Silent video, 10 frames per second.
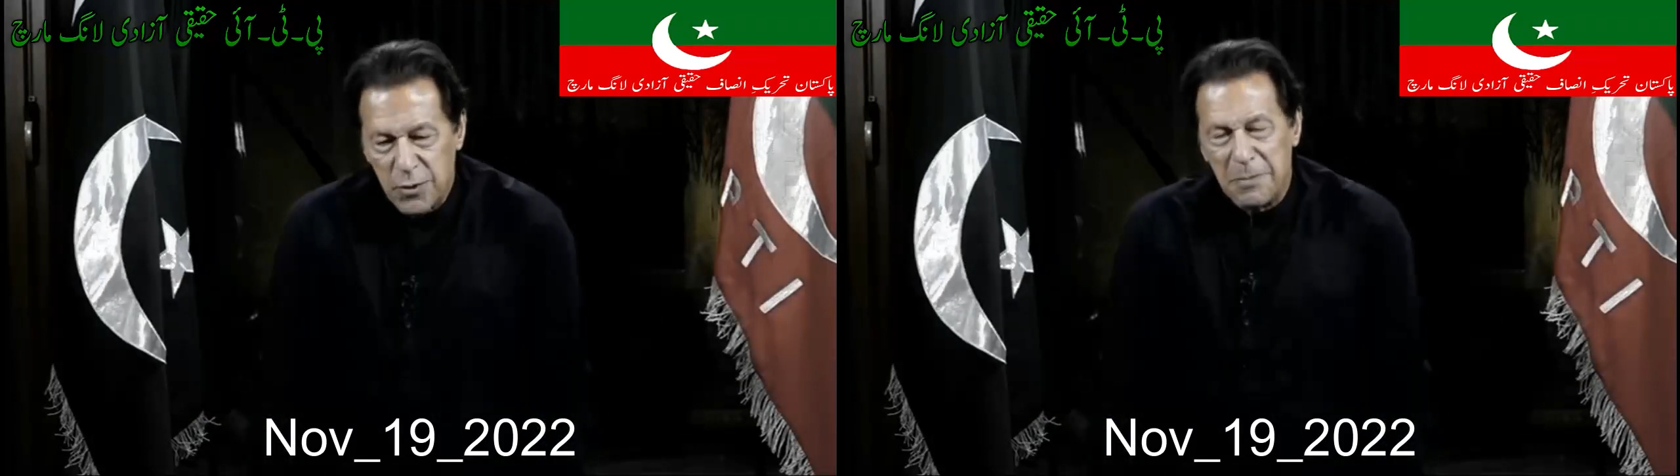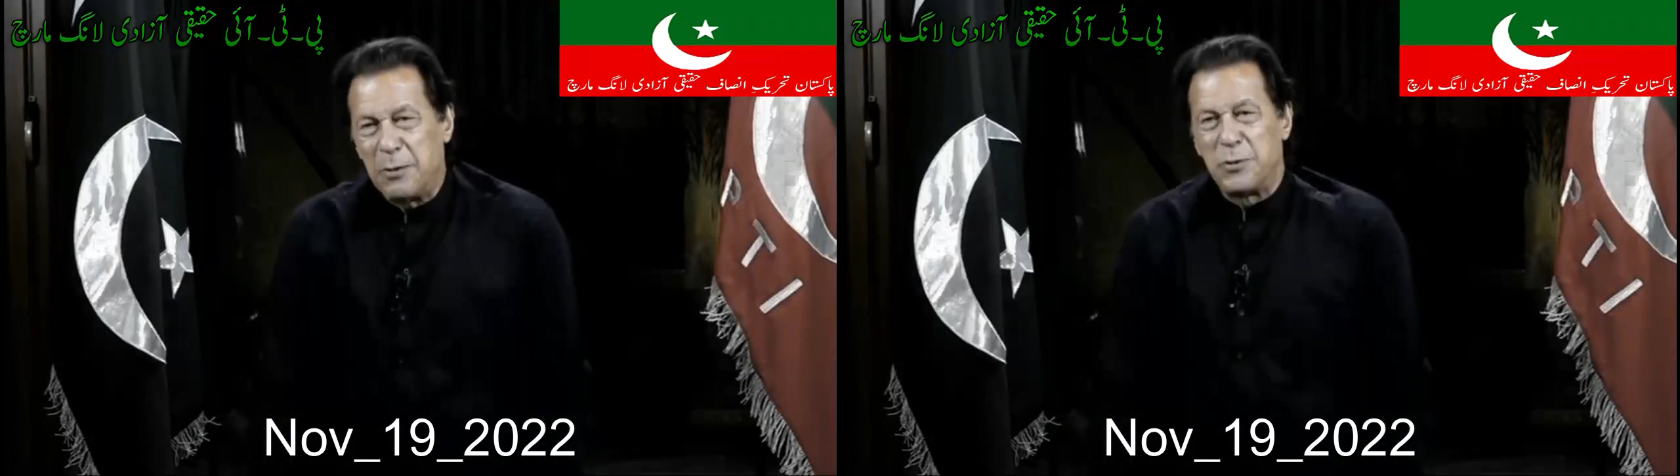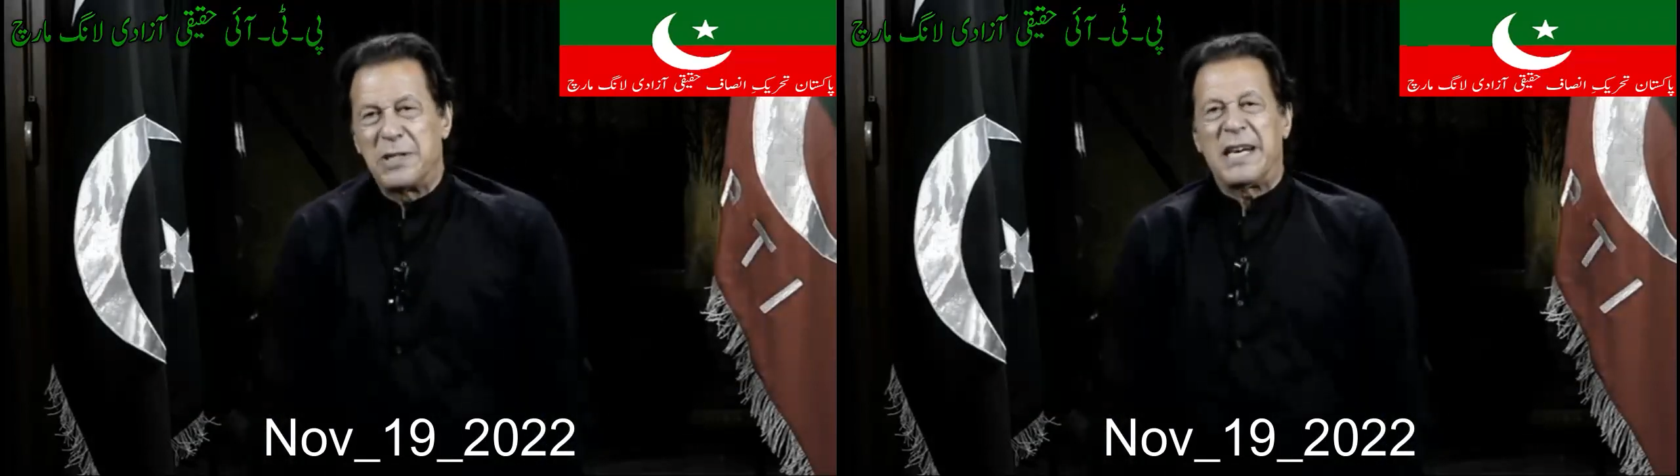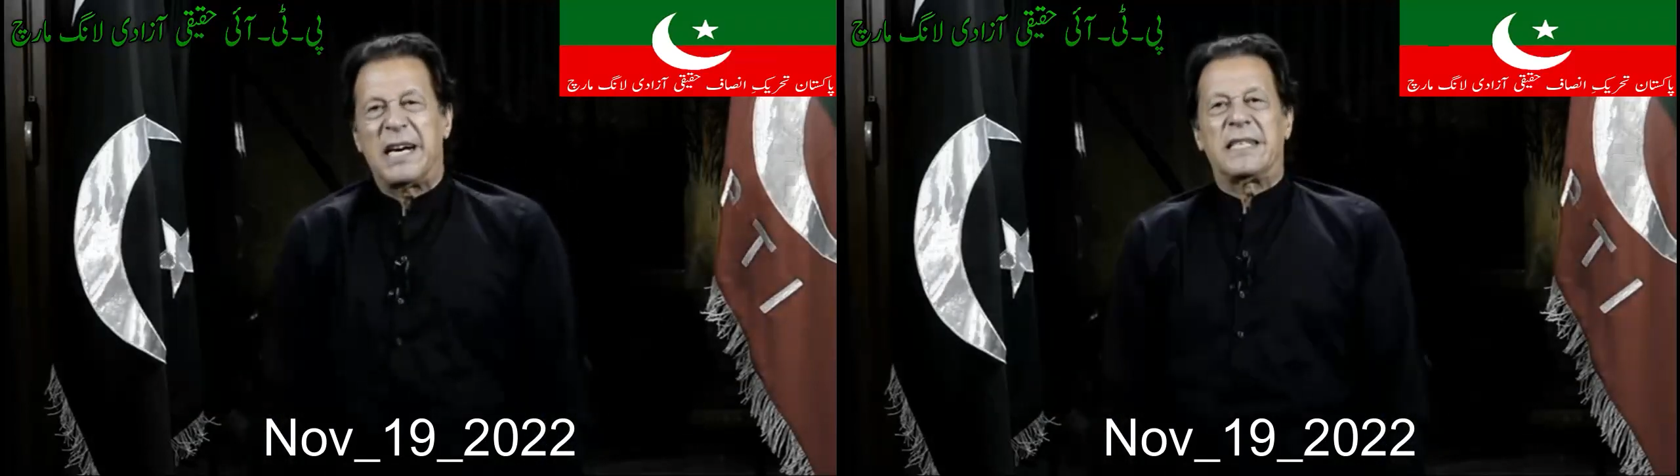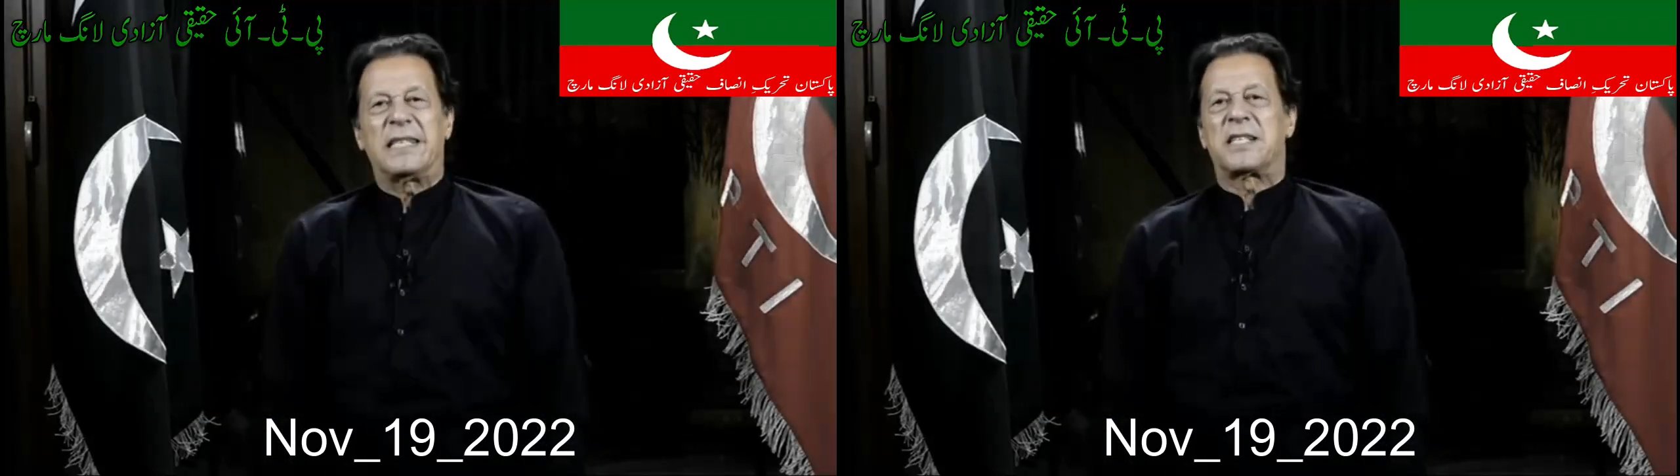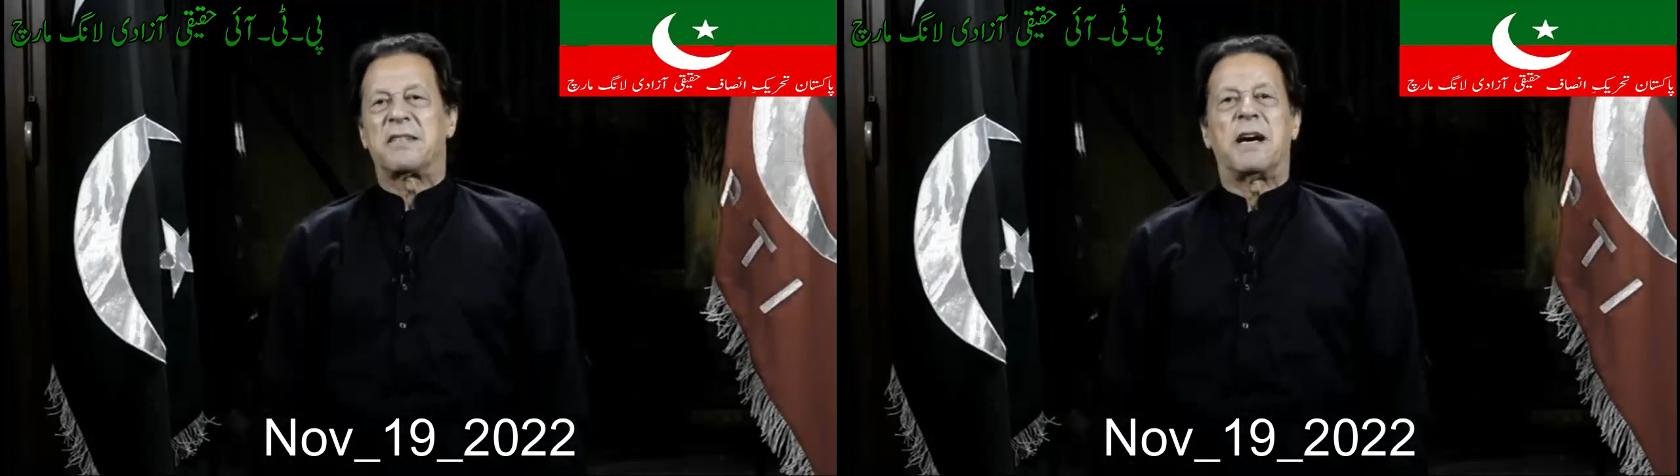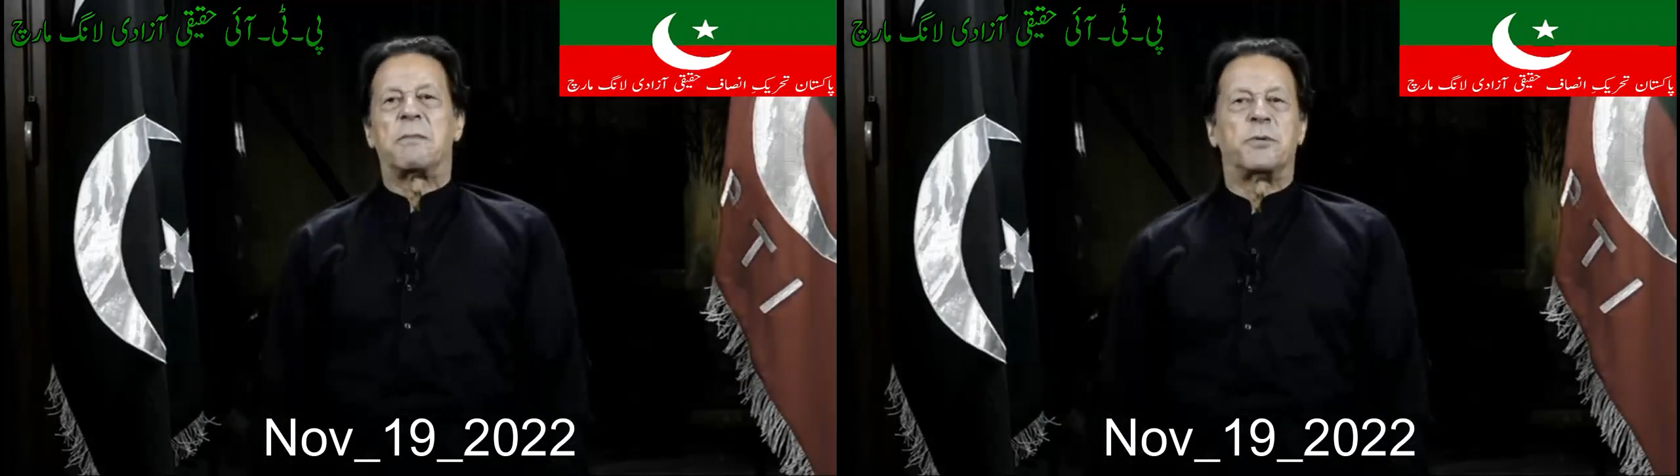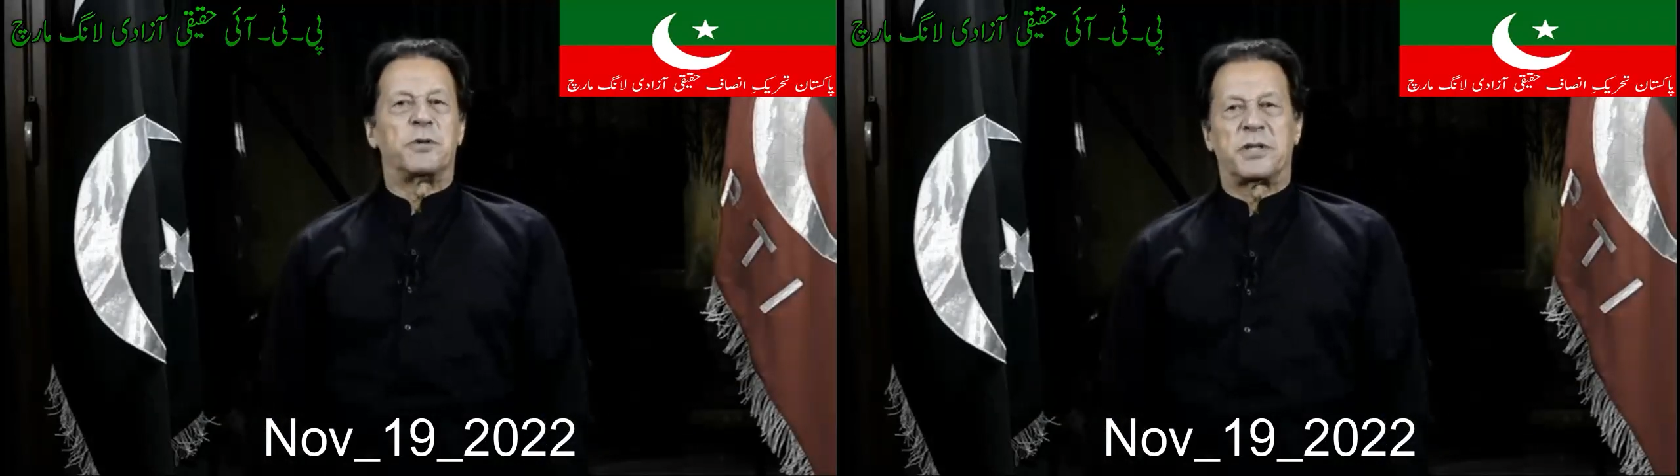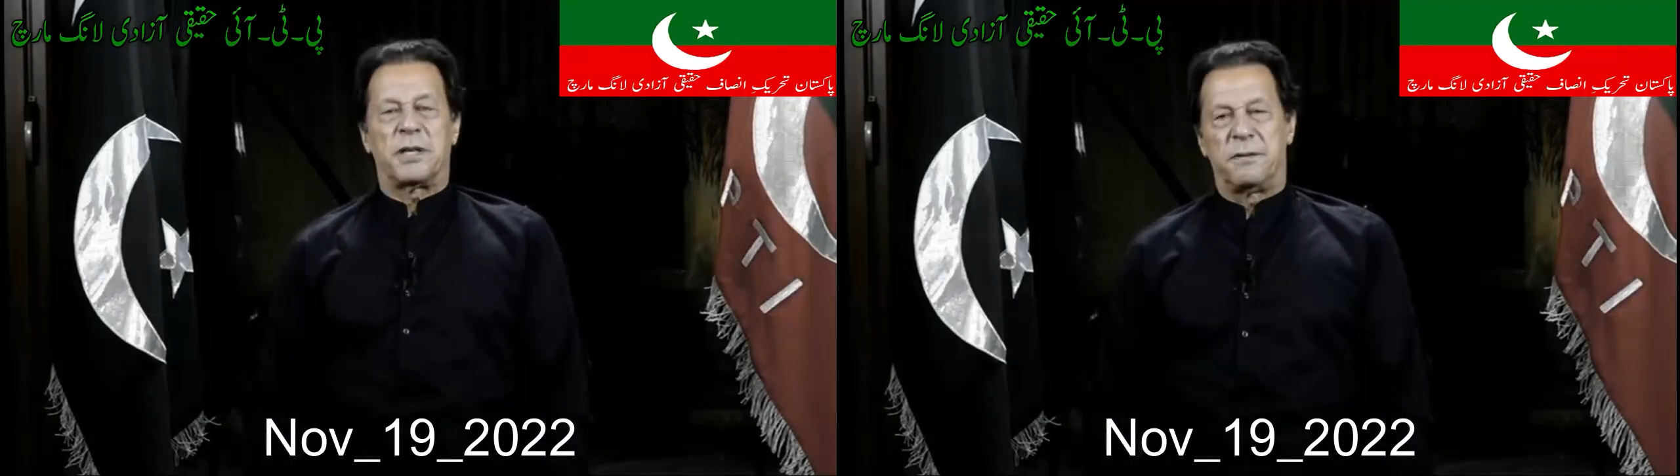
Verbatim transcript: तो मैं उनसे आज एक सवाल पूछता